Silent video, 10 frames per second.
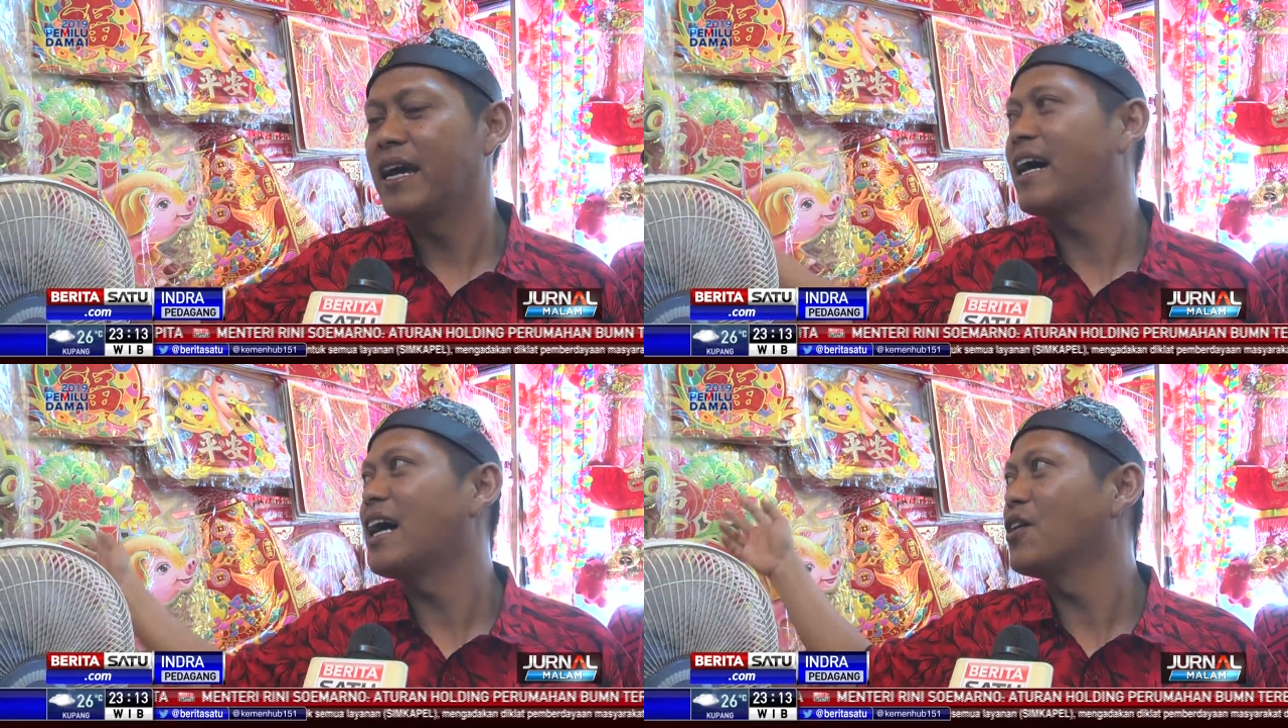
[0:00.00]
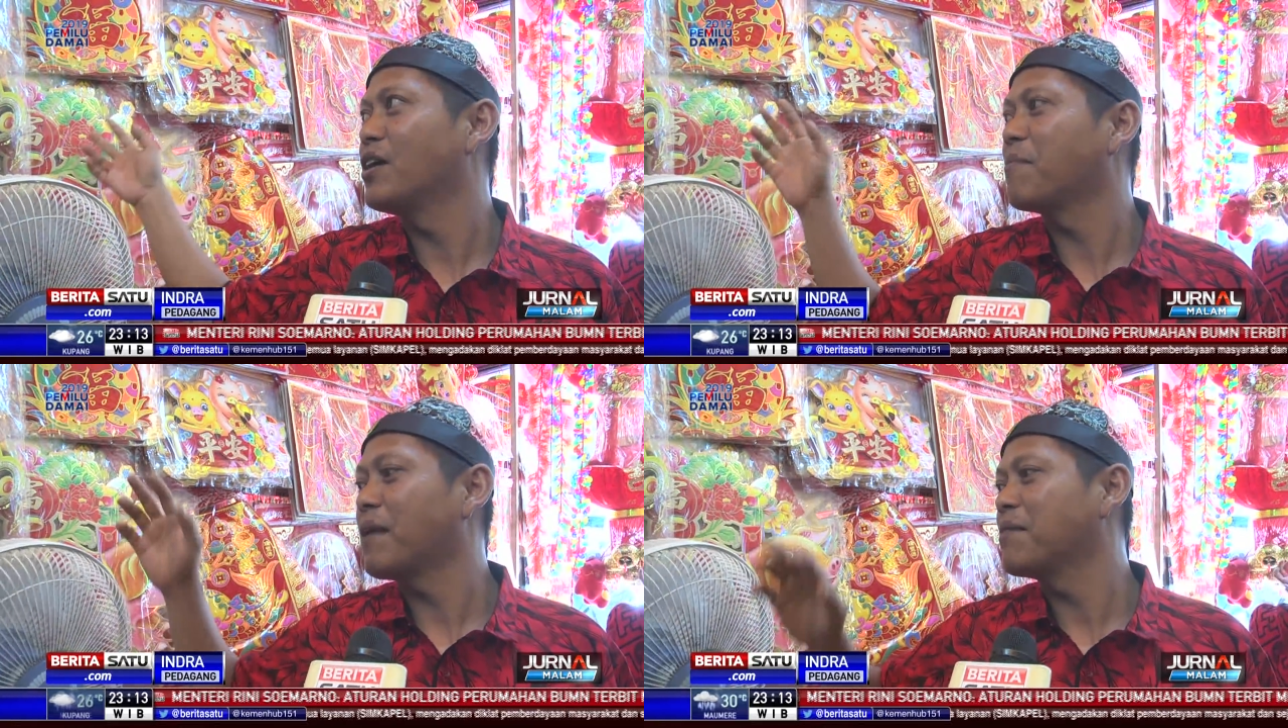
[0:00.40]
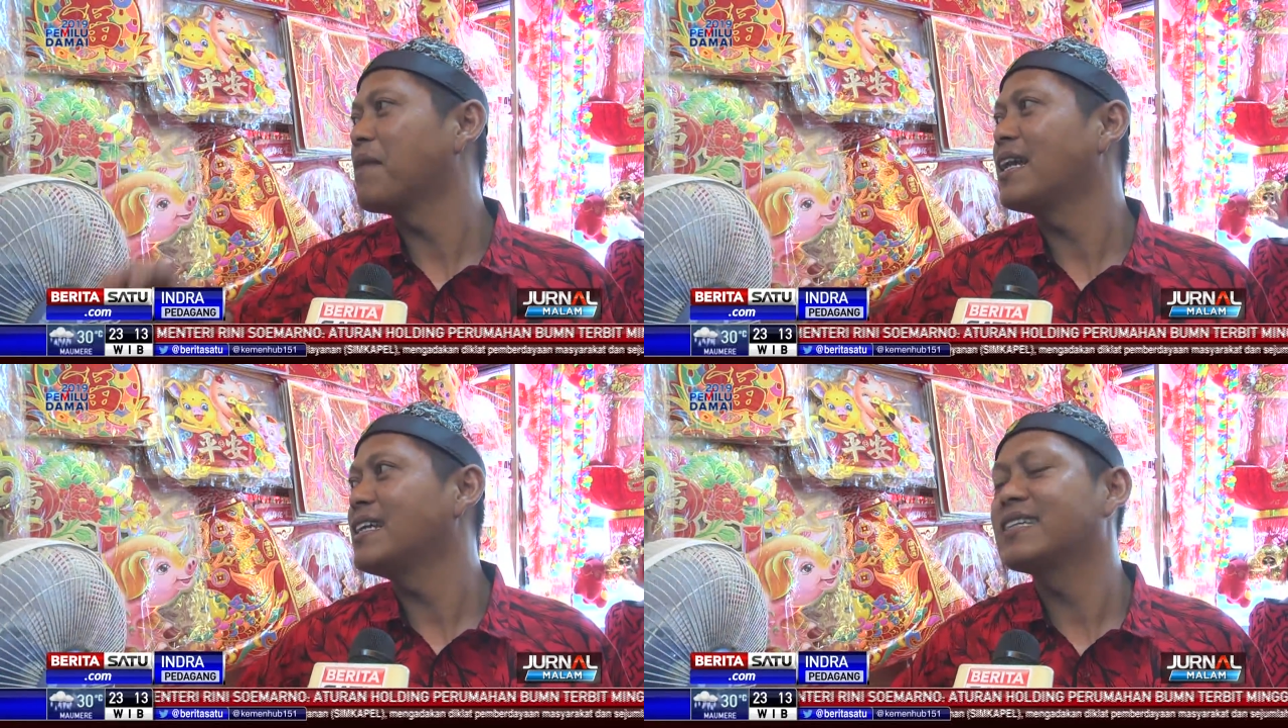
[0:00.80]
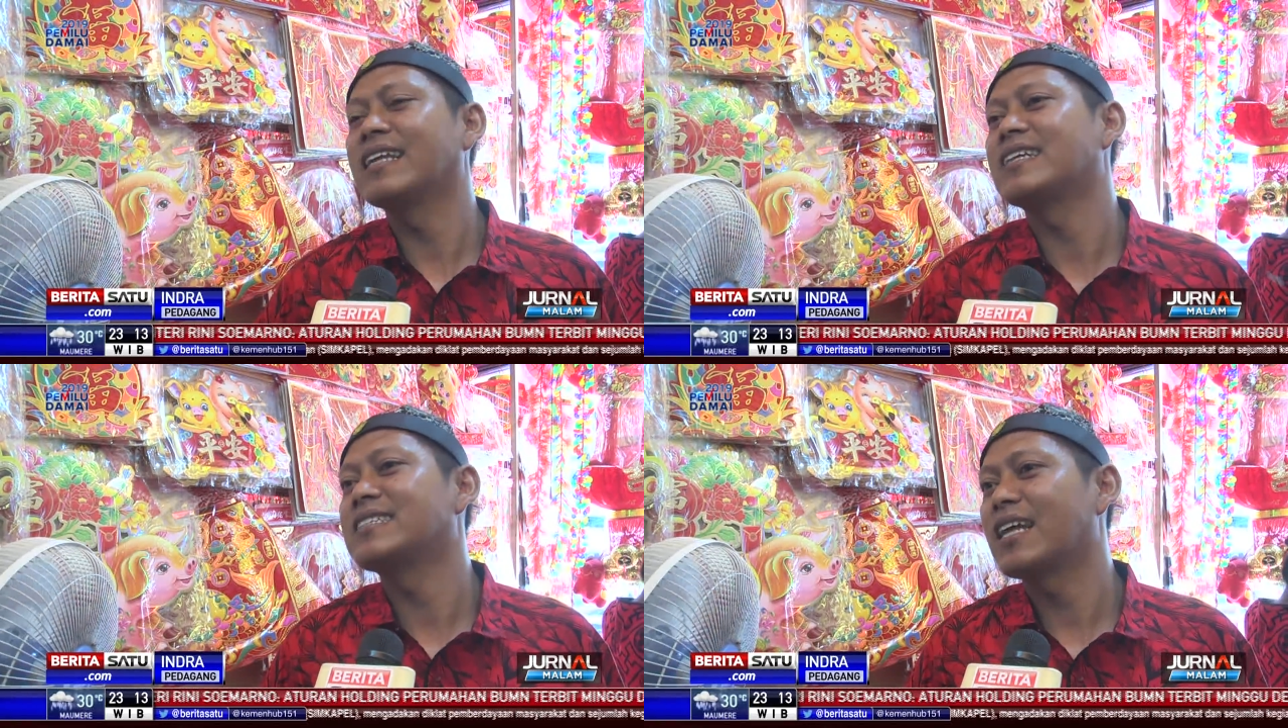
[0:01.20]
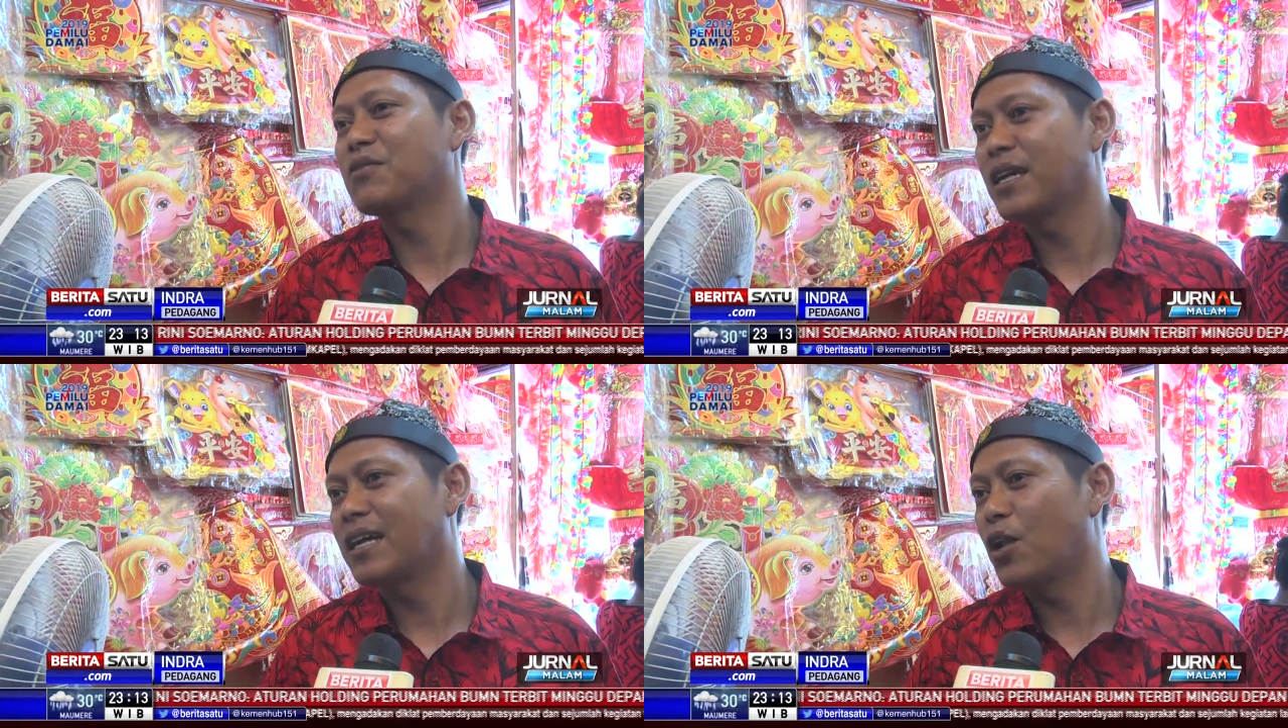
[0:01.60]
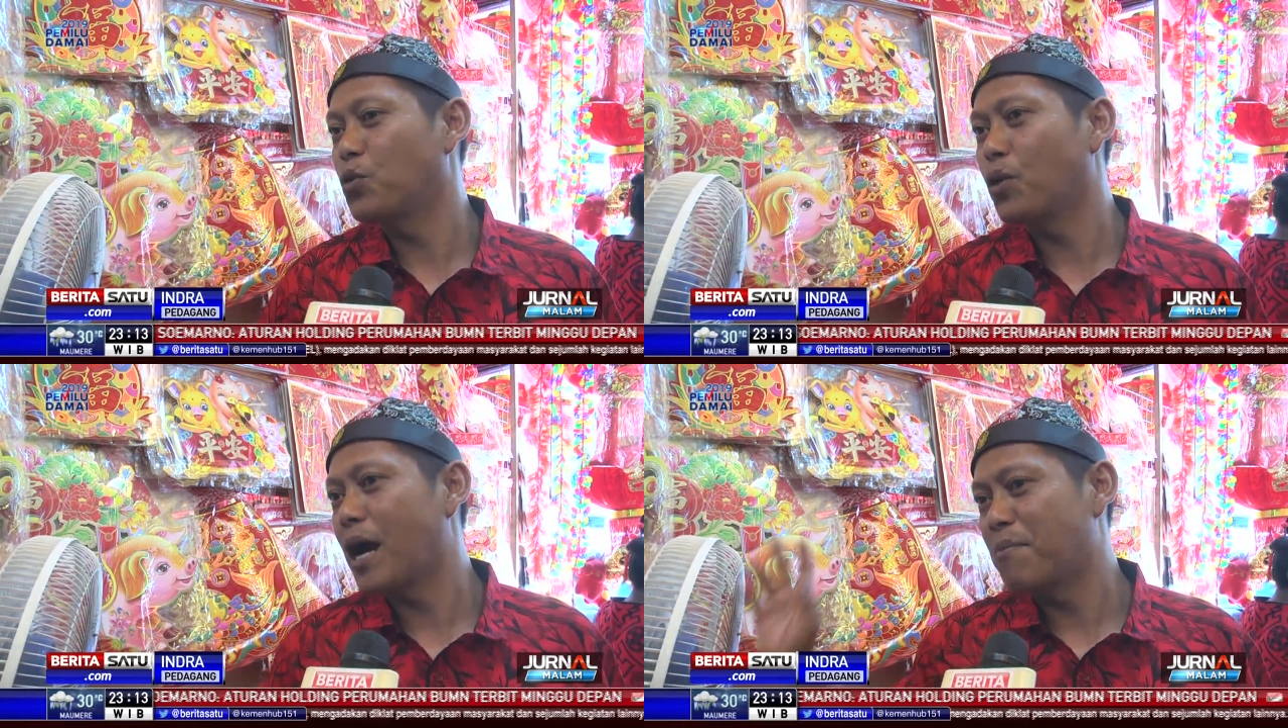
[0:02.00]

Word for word: Ya kalau yang paling mahalnya sekitar seratusan kalau